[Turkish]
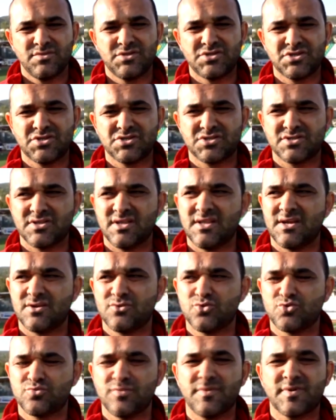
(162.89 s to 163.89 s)

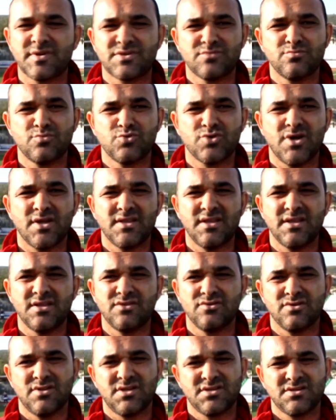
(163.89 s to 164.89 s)
Çıkıştalar düşmemek için mücadele
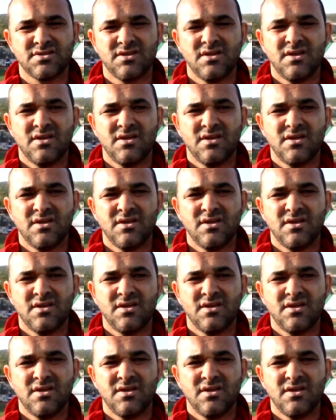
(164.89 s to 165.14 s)
ediyorlar.